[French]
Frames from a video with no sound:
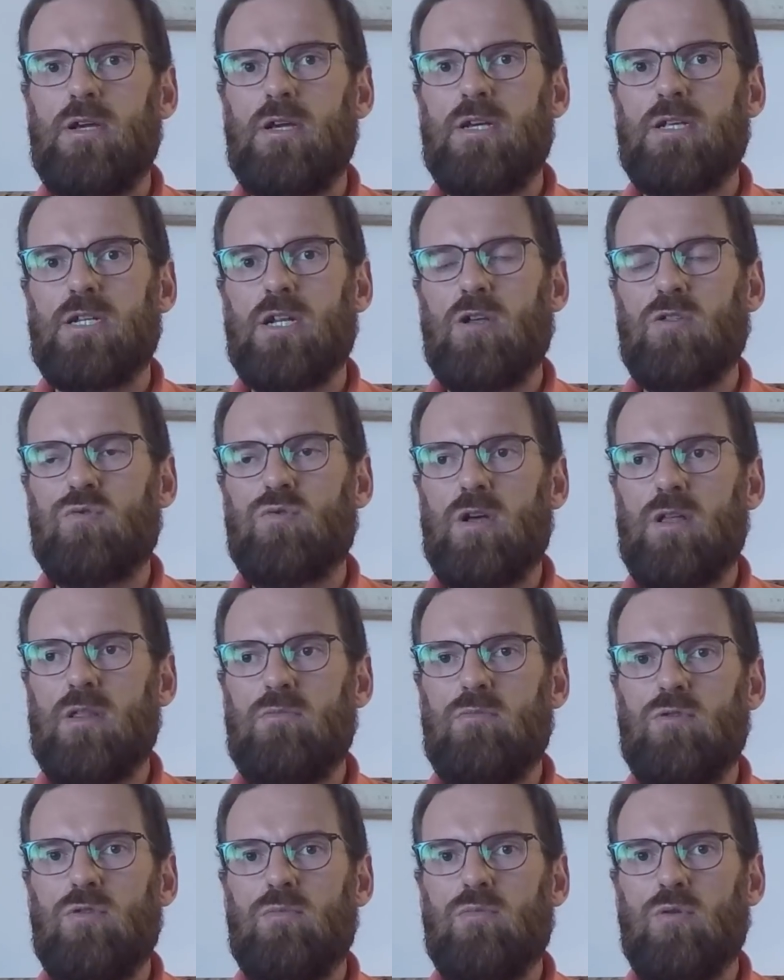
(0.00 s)
Charles-Antoine
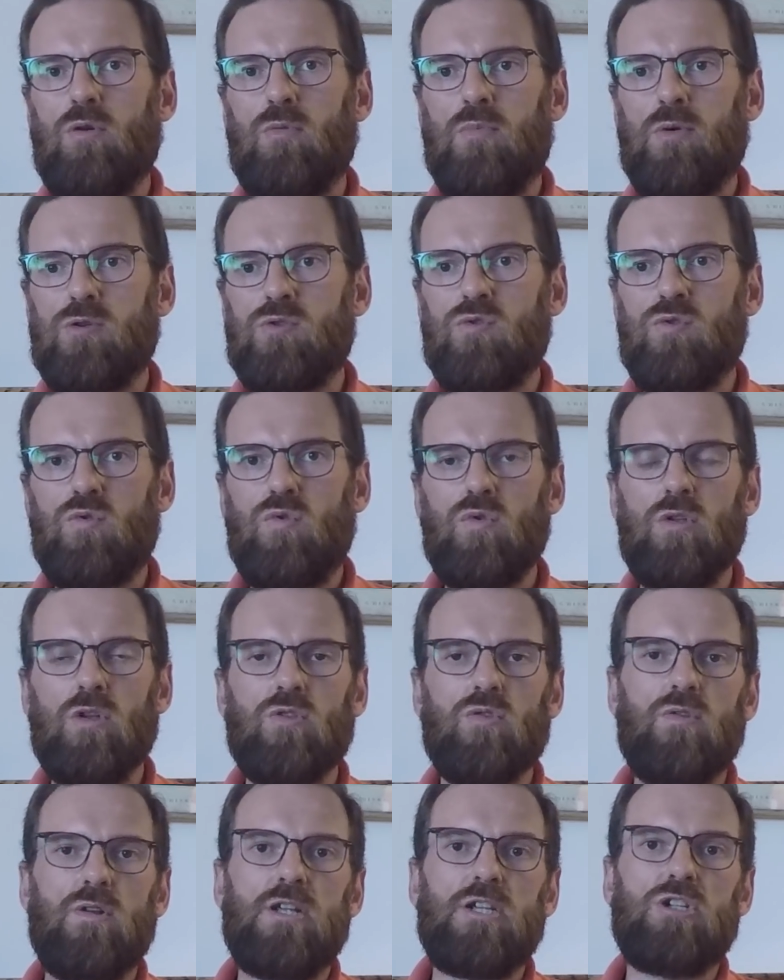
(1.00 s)
me propose une gourde
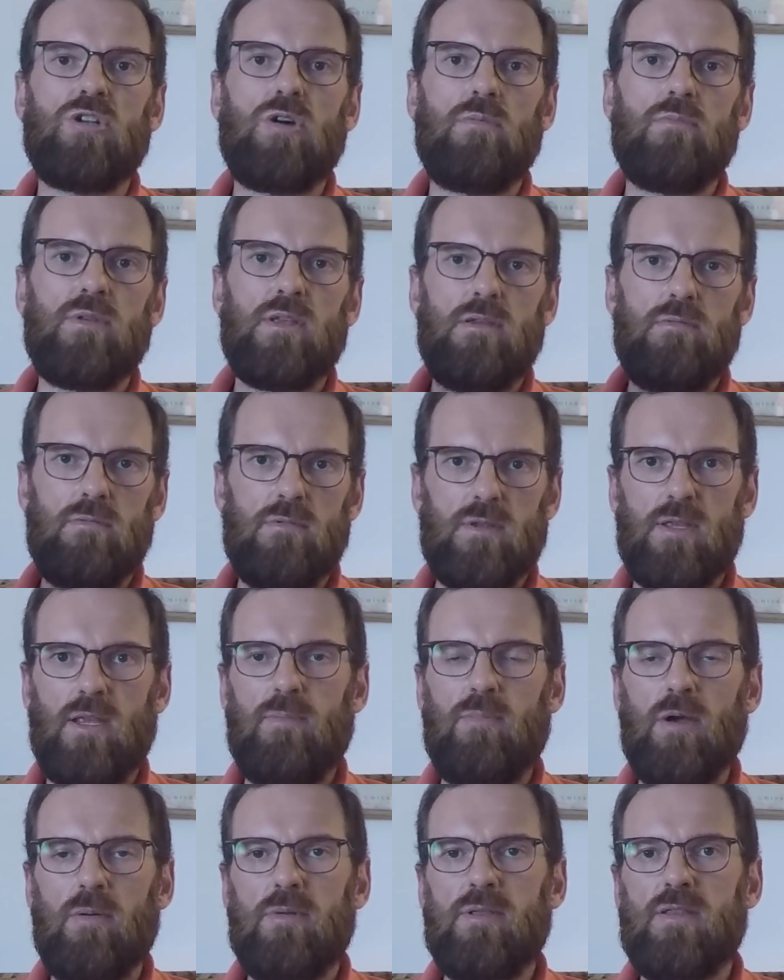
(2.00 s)
entre les jambes, ce qui
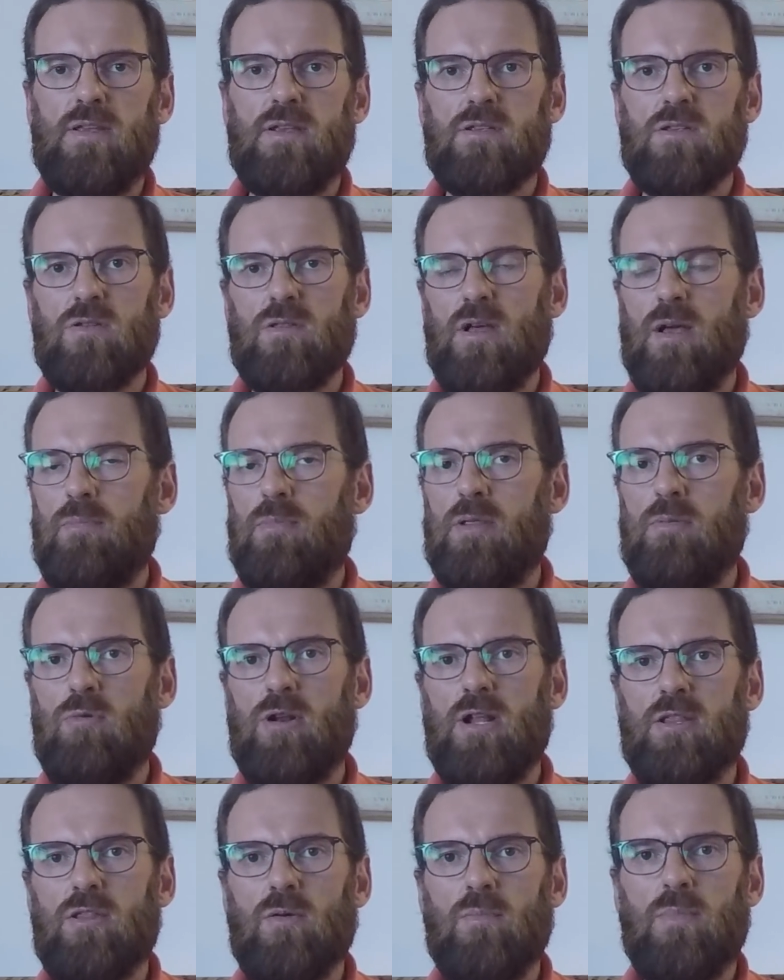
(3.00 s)
permet de descendre rapidement
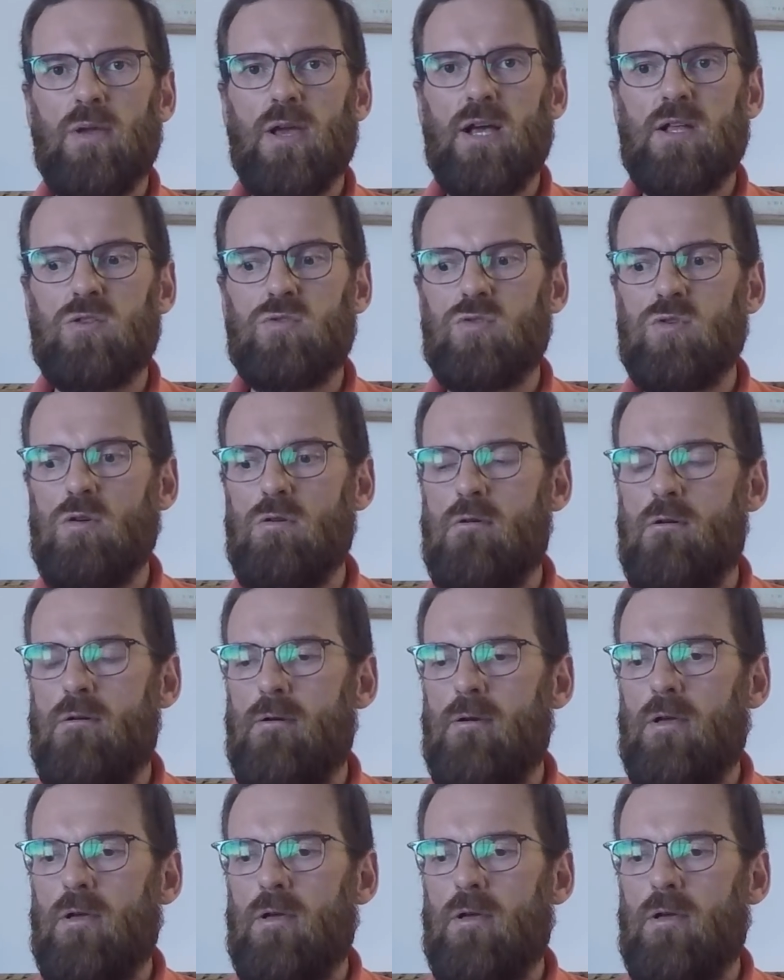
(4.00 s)
la température.